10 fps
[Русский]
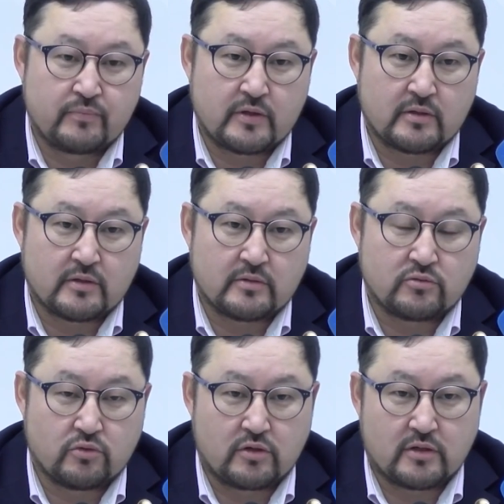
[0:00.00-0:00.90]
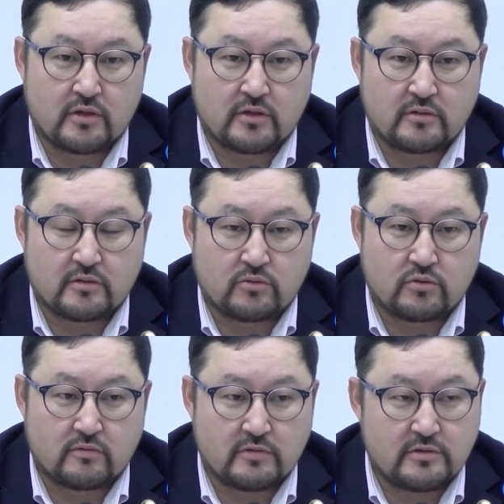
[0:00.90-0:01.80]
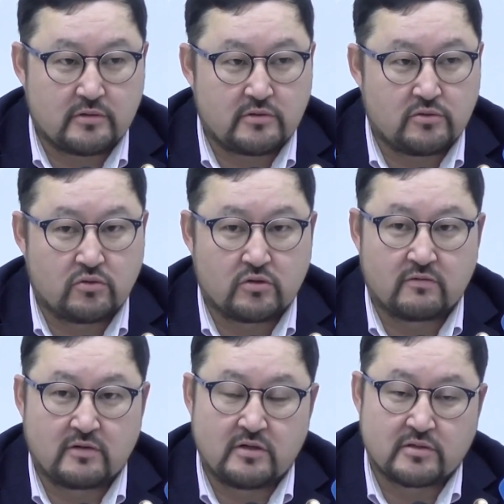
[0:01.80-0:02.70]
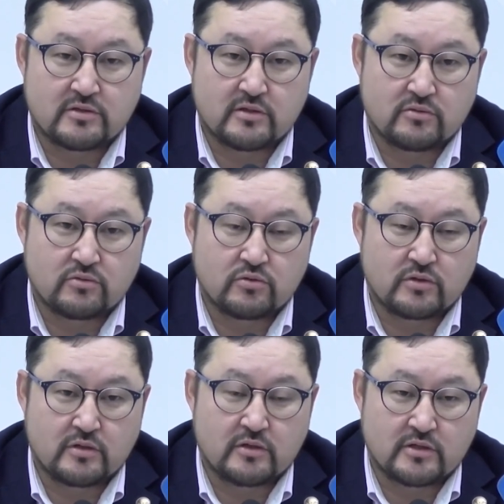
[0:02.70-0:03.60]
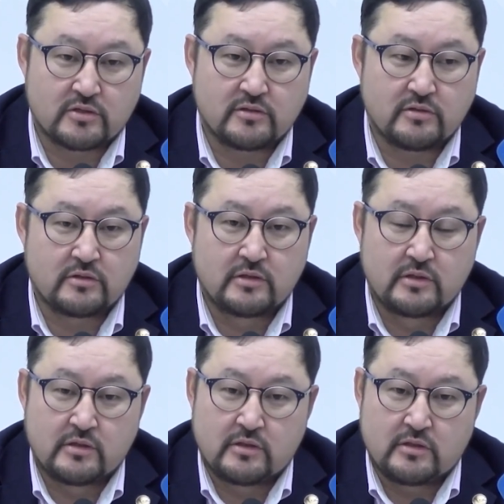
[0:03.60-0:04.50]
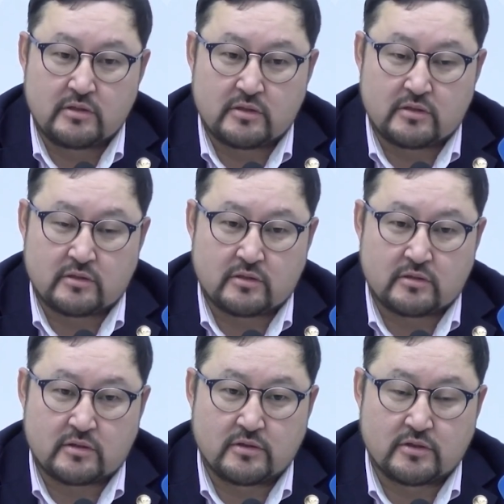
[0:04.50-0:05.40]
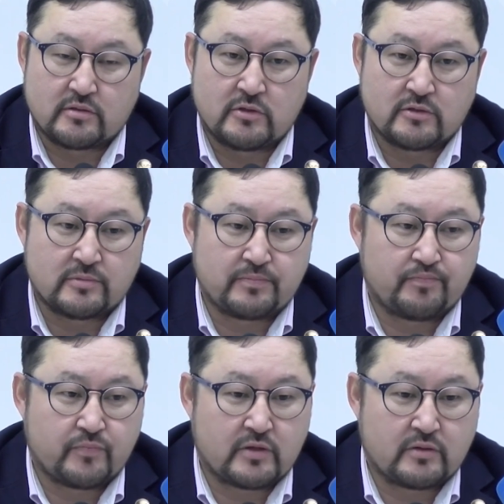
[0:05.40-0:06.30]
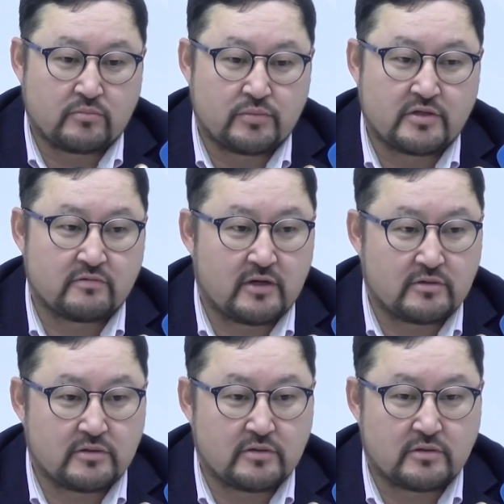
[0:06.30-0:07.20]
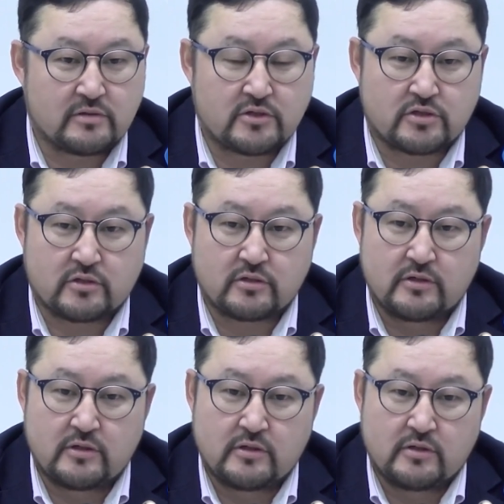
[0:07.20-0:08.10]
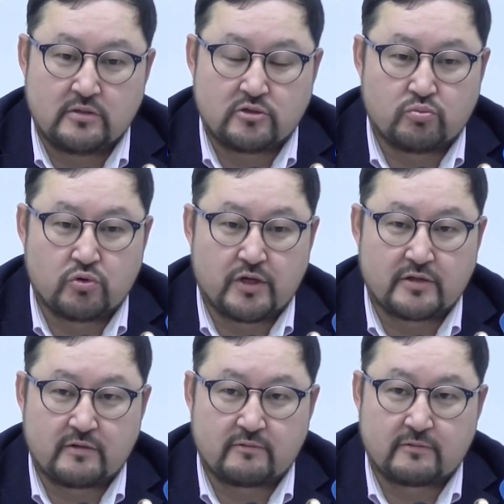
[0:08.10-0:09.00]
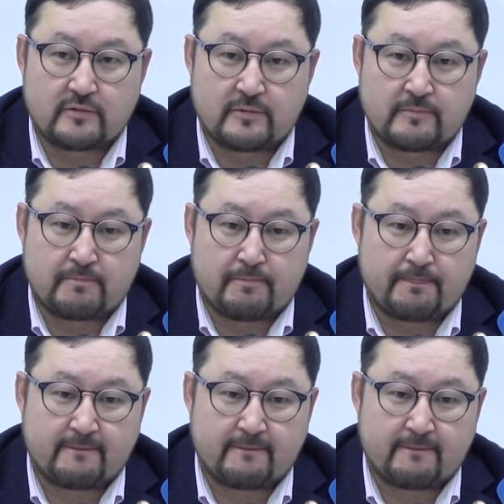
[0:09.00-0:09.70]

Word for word: Э, не только как руководитель Зеленого альянса, но и как гражданин э, хотел бы э, призвать наших депутатов эм,